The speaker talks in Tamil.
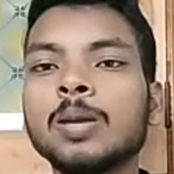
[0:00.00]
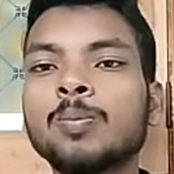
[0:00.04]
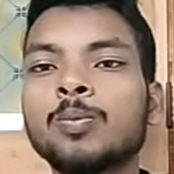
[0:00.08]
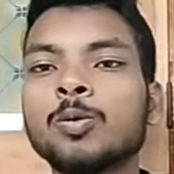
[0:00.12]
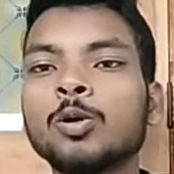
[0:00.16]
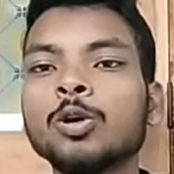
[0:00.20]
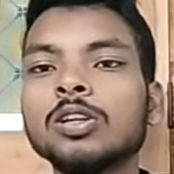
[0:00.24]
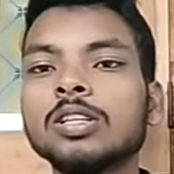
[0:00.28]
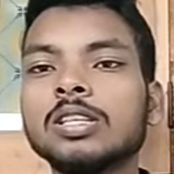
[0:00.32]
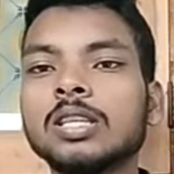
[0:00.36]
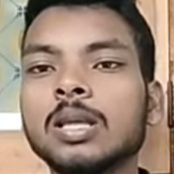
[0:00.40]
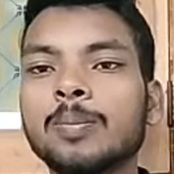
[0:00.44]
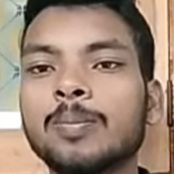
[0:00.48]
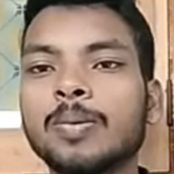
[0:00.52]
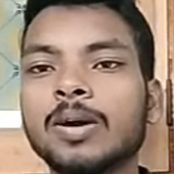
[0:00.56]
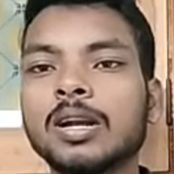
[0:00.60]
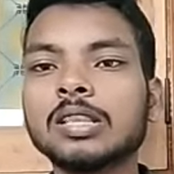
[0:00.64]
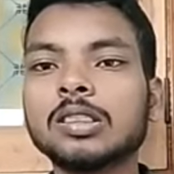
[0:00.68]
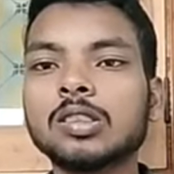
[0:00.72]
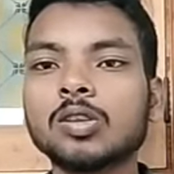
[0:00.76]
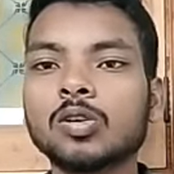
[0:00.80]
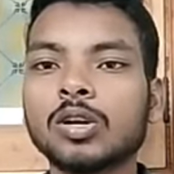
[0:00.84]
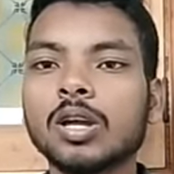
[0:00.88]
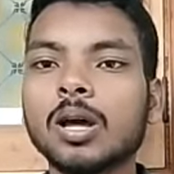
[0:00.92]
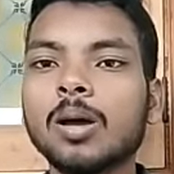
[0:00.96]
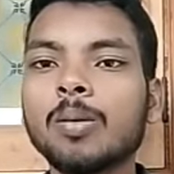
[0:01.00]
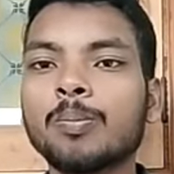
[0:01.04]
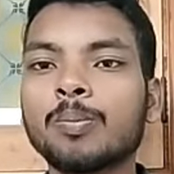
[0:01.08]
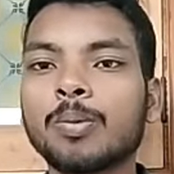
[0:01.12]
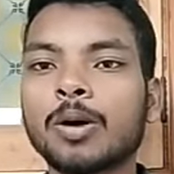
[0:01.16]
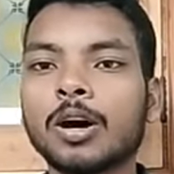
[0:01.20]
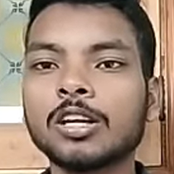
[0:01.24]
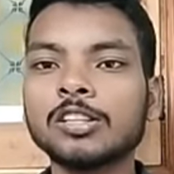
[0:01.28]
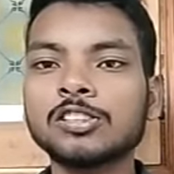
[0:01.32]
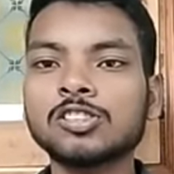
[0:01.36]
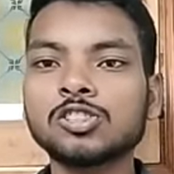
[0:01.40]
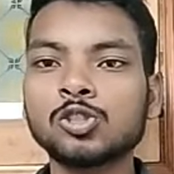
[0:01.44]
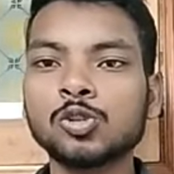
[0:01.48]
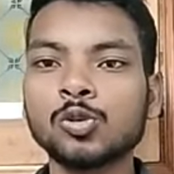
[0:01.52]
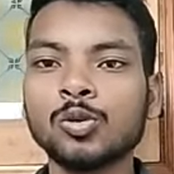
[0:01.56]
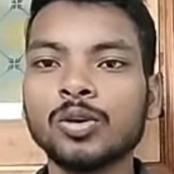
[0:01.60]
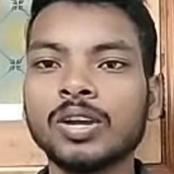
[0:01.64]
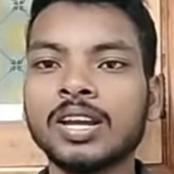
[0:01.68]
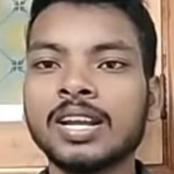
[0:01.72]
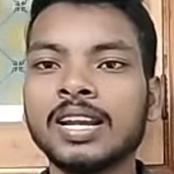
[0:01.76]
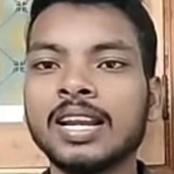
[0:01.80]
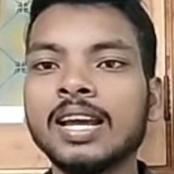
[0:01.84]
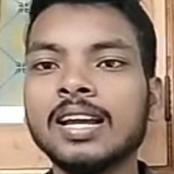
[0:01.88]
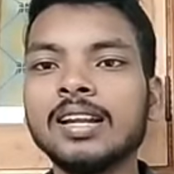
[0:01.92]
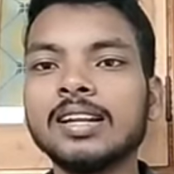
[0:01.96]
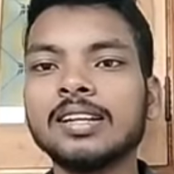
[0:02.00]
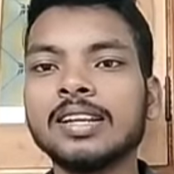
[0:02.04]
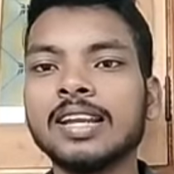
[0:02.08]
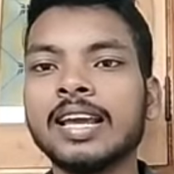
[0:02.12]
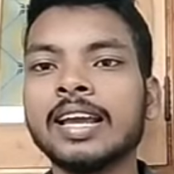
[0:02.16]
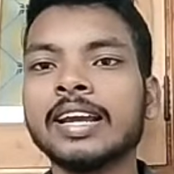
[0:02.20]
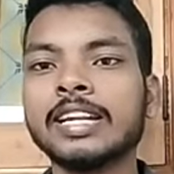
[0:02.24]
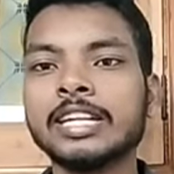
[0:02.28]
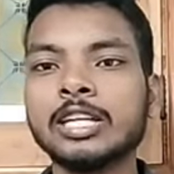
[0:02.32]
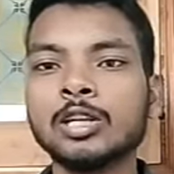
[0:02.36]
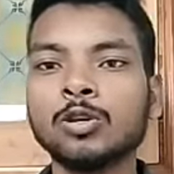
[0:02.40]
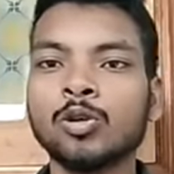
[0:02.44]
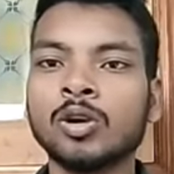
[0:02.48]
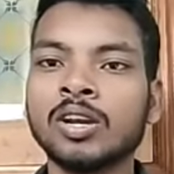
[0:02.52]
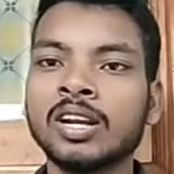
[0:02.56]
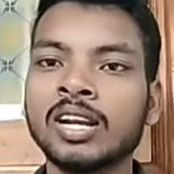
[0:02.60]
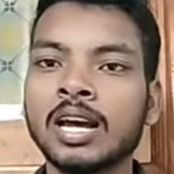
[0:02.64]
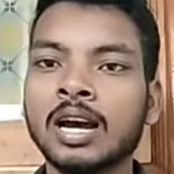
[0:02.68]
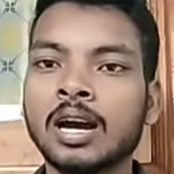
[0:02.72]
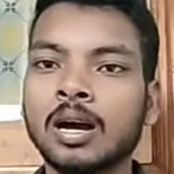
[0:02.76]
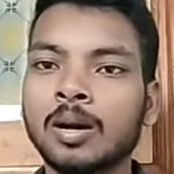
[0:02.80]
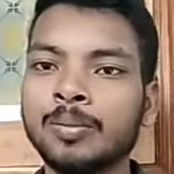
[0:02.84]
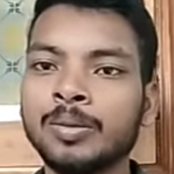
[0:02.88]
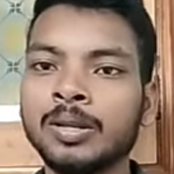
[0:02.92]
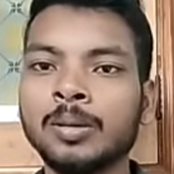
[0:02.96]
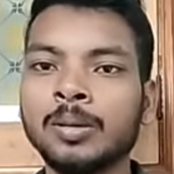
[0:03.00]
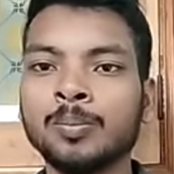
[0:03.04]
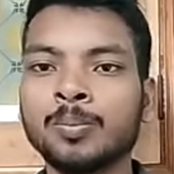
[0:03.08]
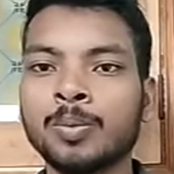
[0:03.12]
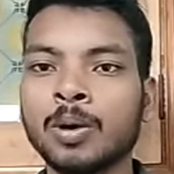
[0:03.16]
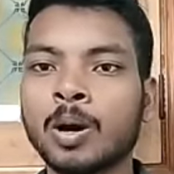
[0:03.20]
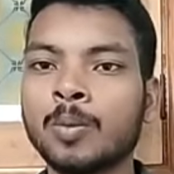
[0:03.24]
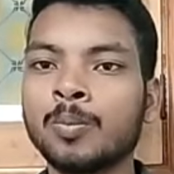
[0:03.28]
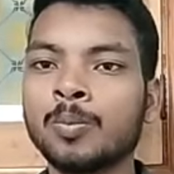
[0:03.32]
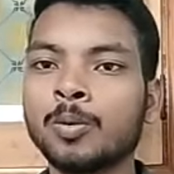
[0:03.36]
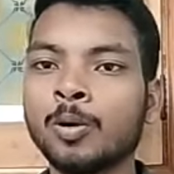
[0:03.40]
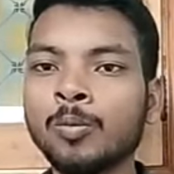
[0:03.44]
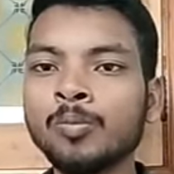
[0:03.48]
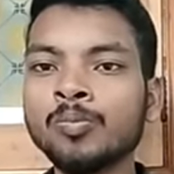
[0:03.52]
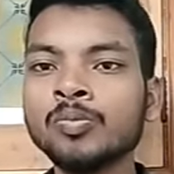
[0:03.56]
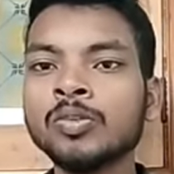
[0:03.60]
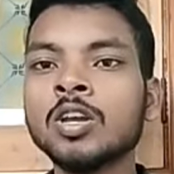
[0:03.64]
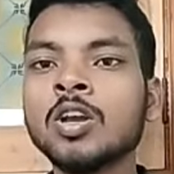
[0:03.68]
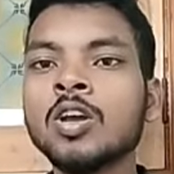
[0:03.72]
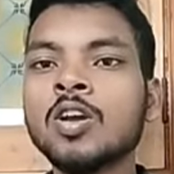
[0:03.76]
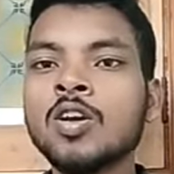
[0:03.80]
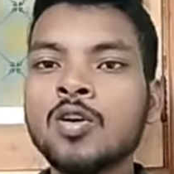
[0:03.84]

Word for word: இப்போ இந்த படத்தோட பாசிட்டிவ் என்ன நெகட்டிவ் என்ன அப்படின்னு பார்ப்போம்